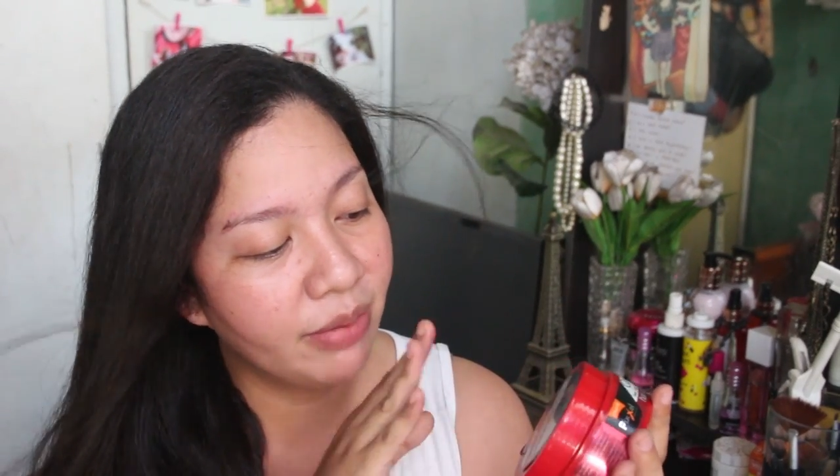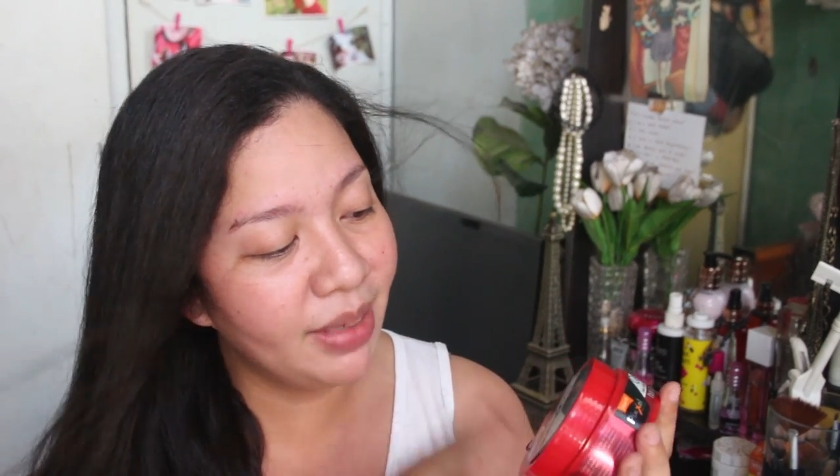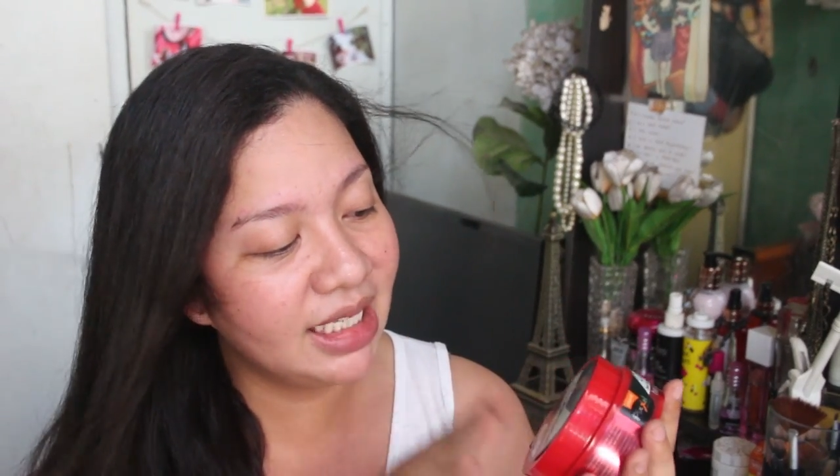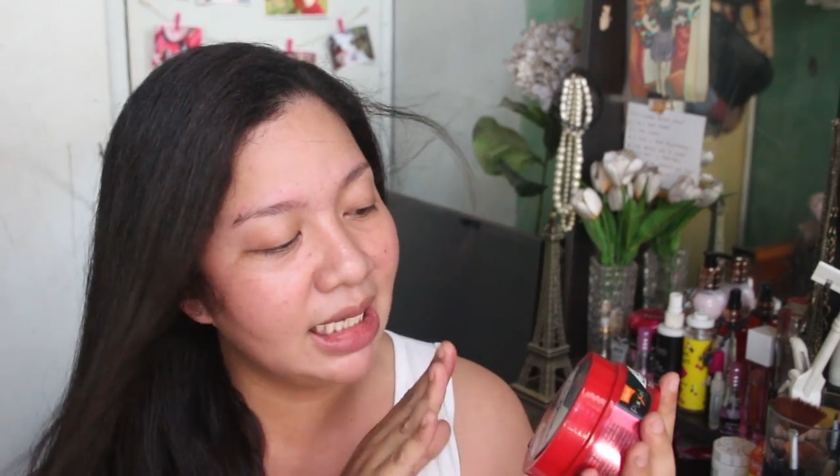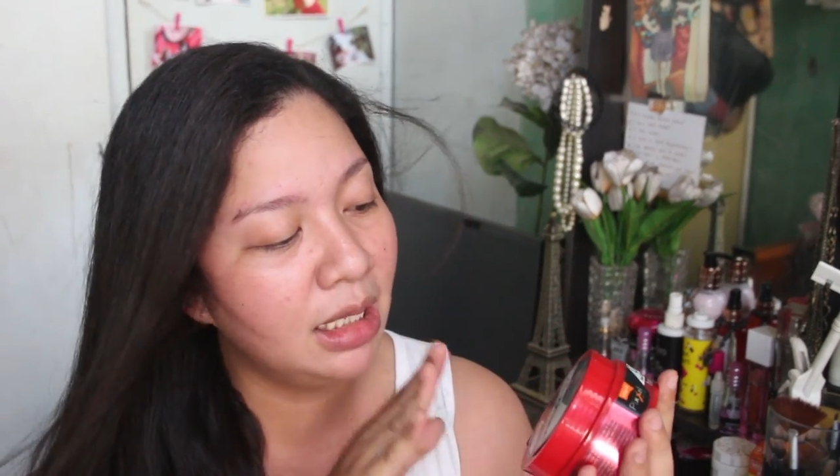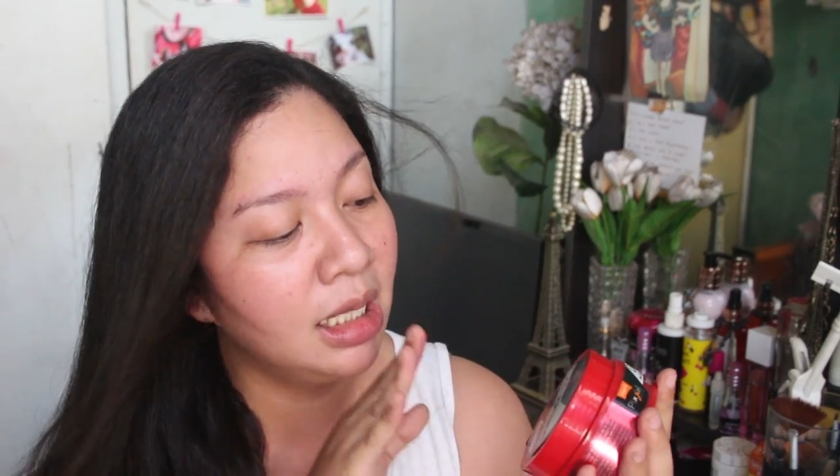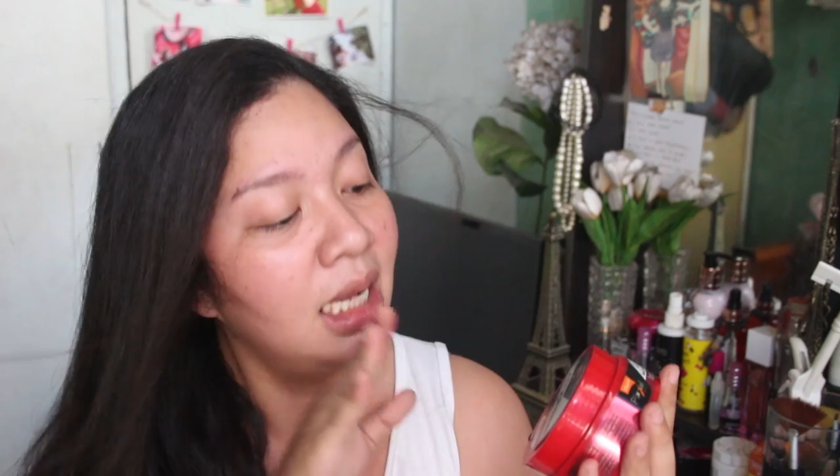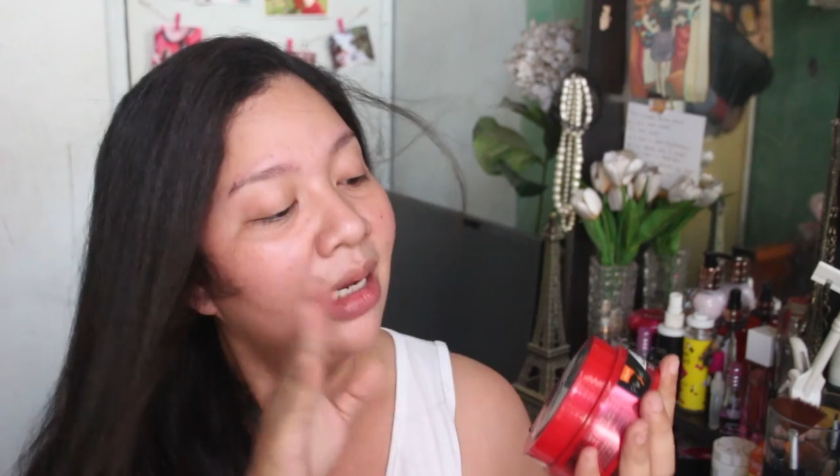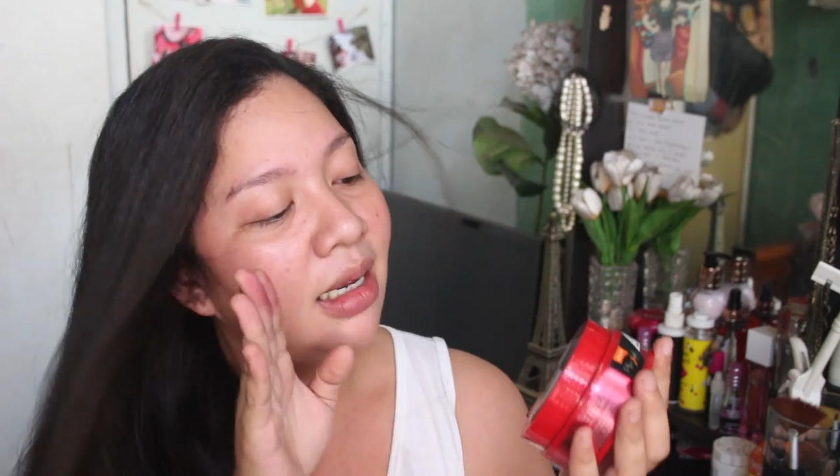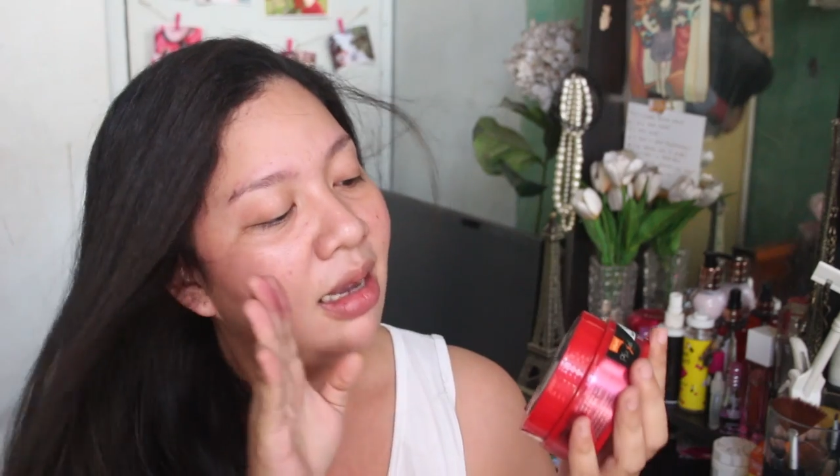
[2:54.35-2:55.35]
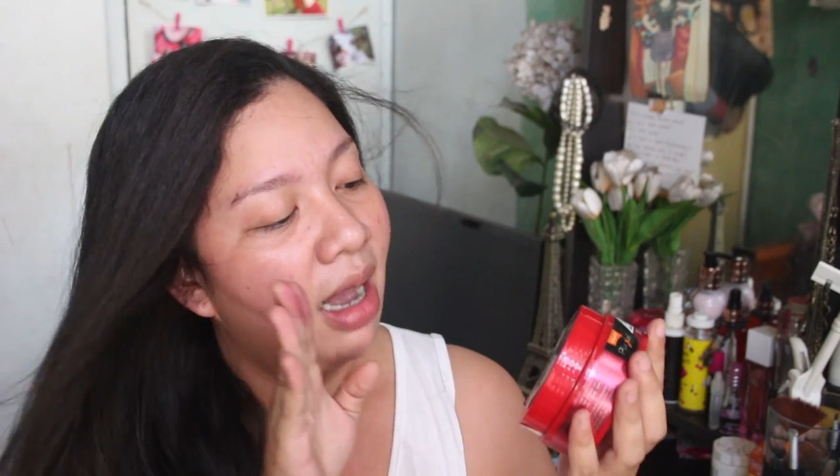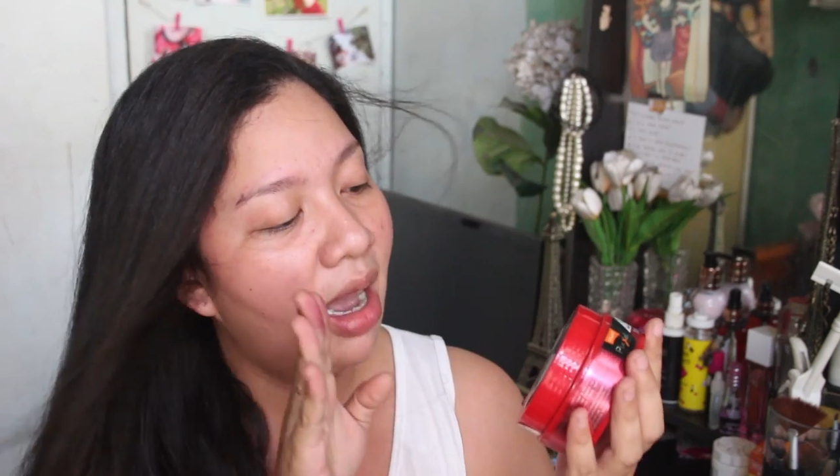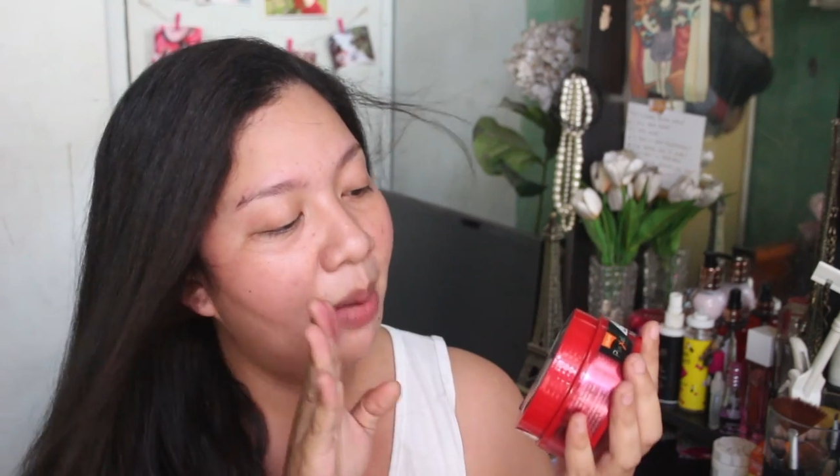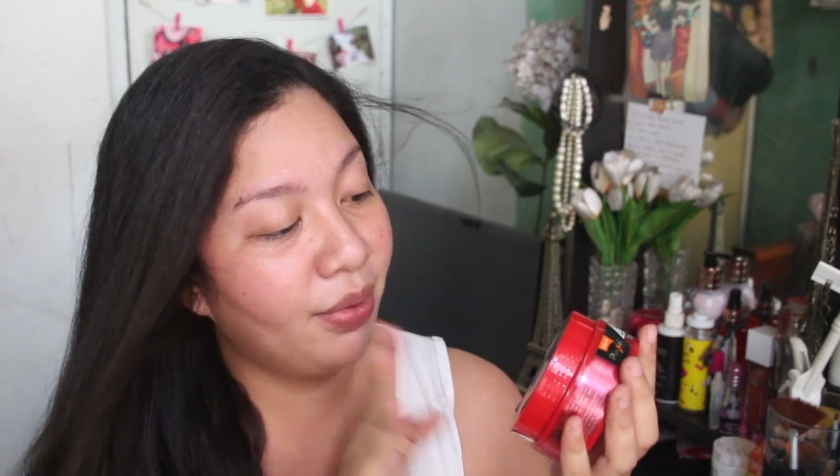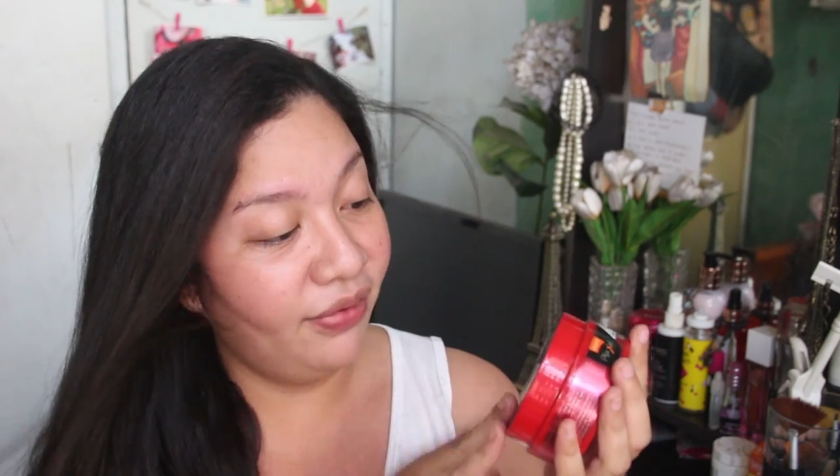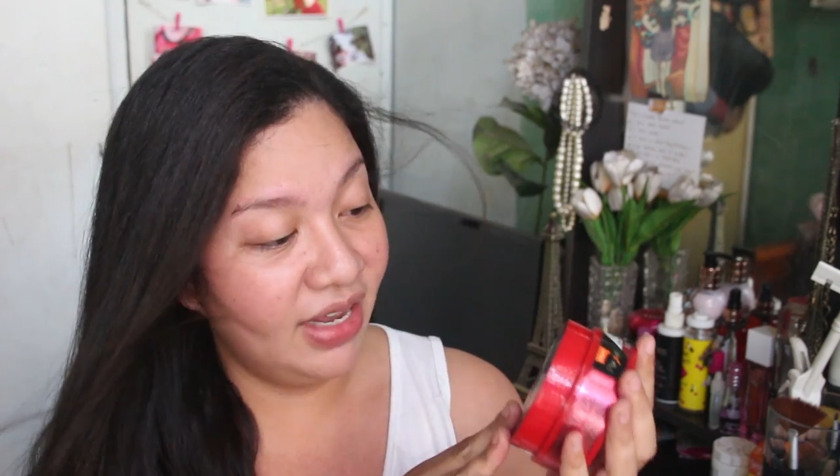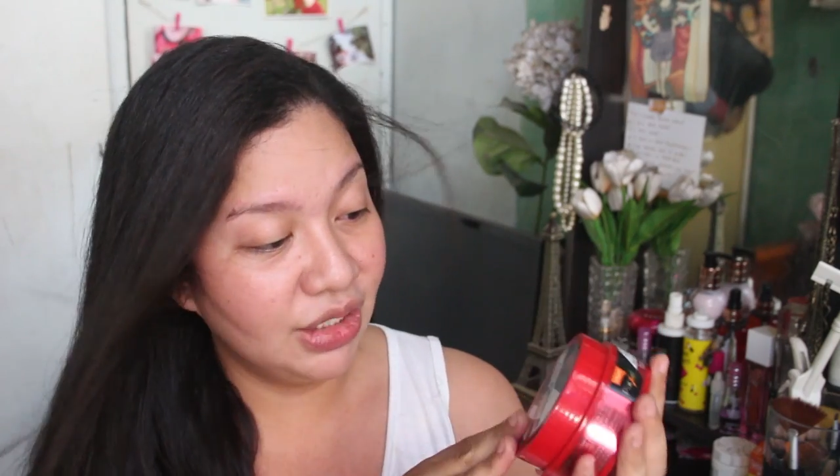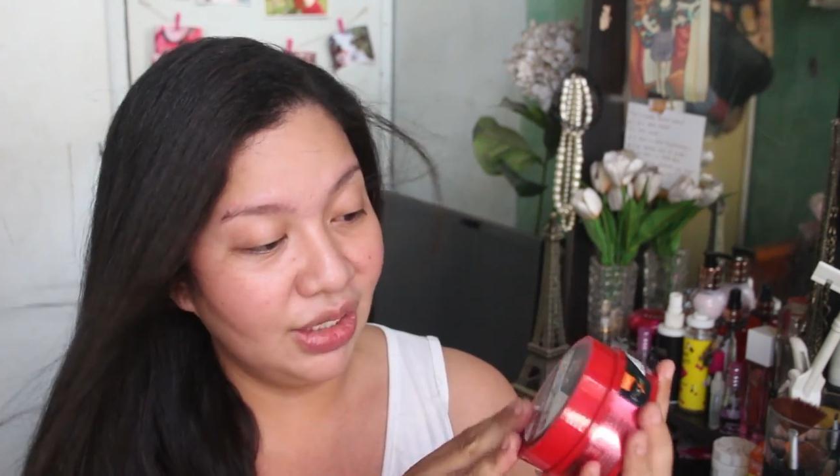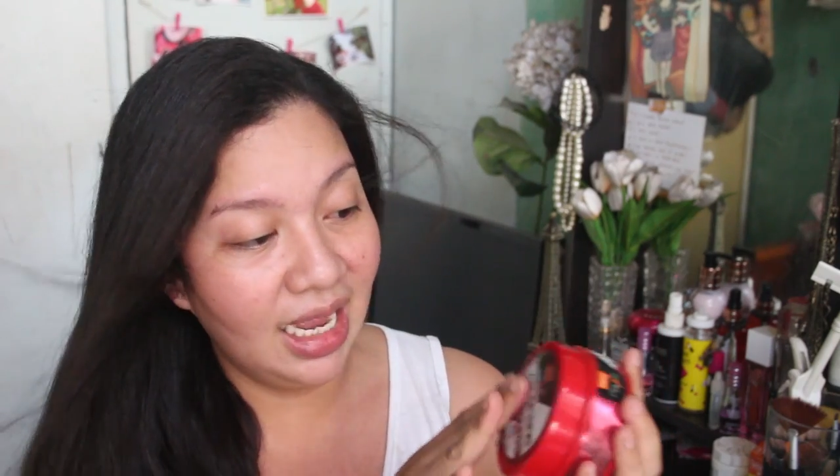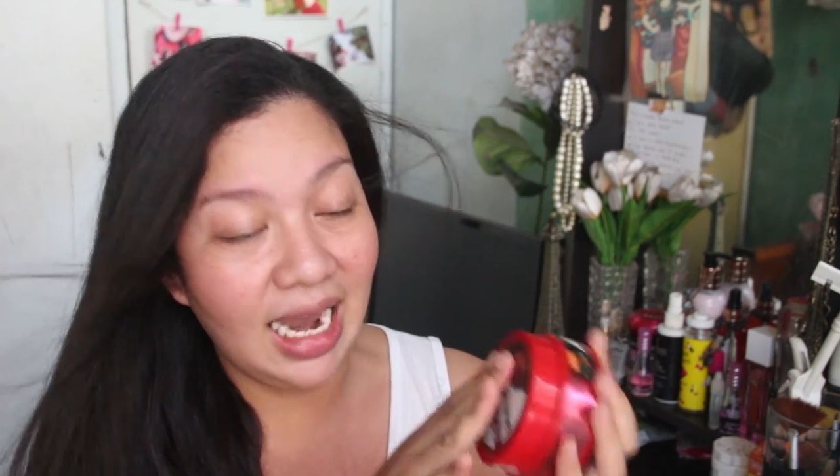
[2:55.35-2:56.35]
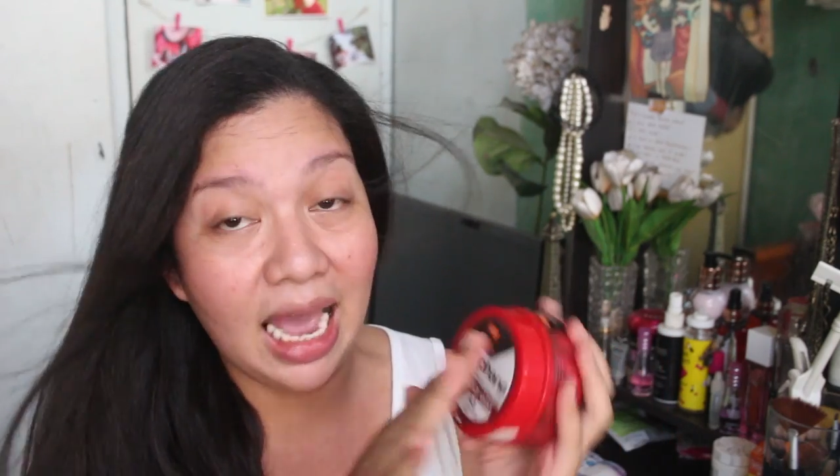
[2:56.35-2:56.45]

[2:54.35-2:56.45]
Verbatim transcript: Pixel uh, Professional.